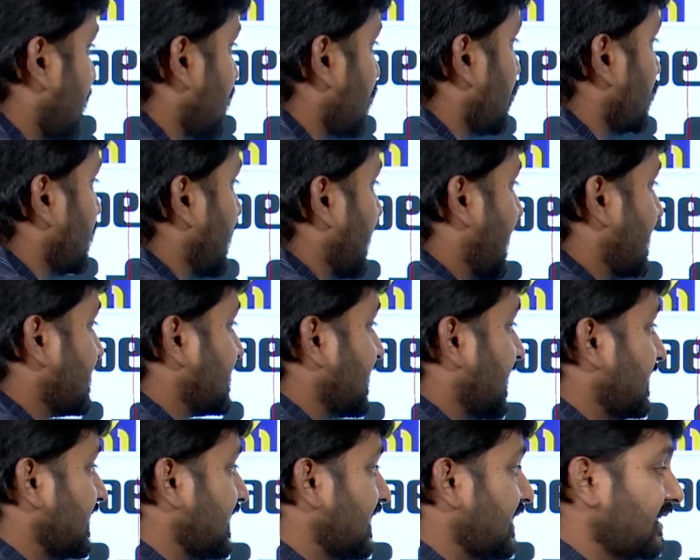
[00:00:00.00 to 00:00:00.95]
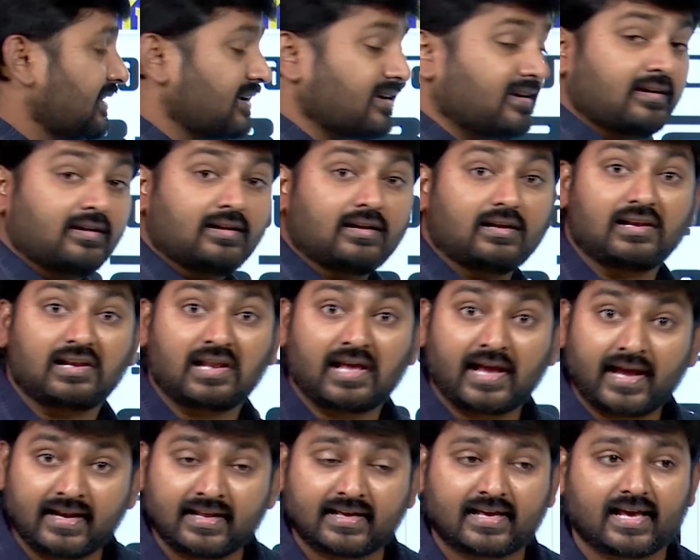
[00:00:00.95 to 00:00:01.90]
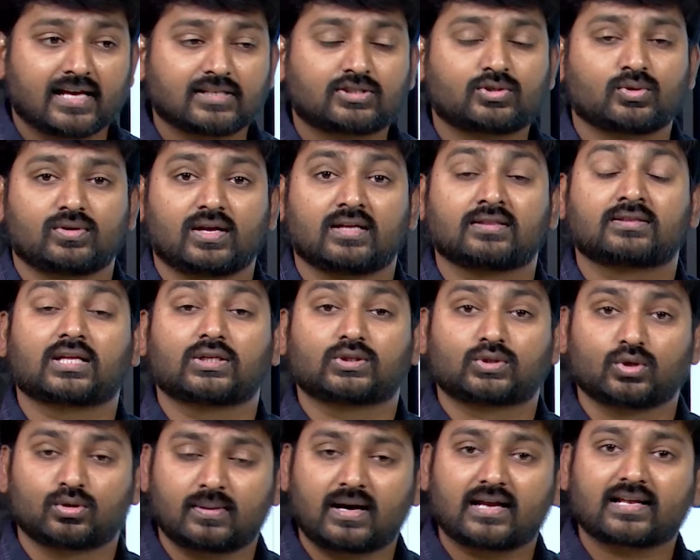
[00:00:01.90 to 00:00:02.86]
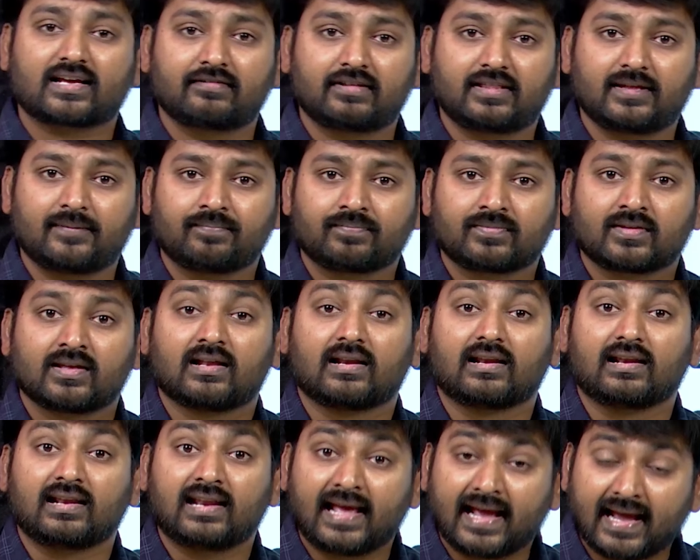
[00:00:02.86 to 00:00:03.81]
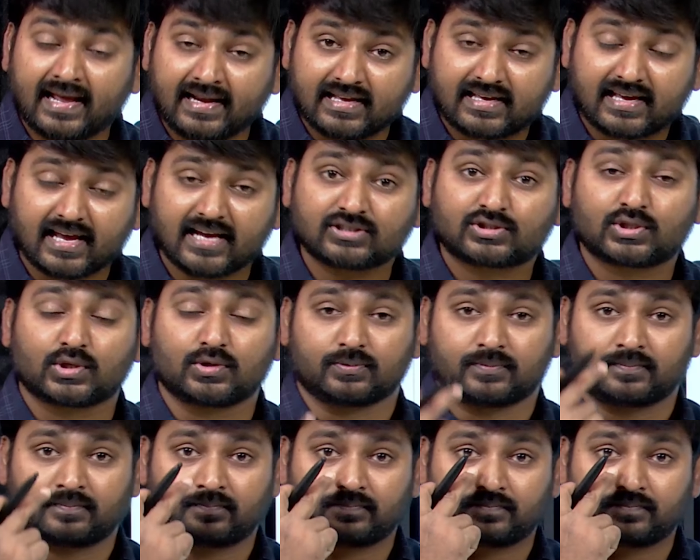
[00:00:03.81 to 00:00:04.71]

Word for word: గౌడ్ కుట్ర ఏంది లేని కేసును ఎంత దుర్మార్గం ఇది లేని కేసును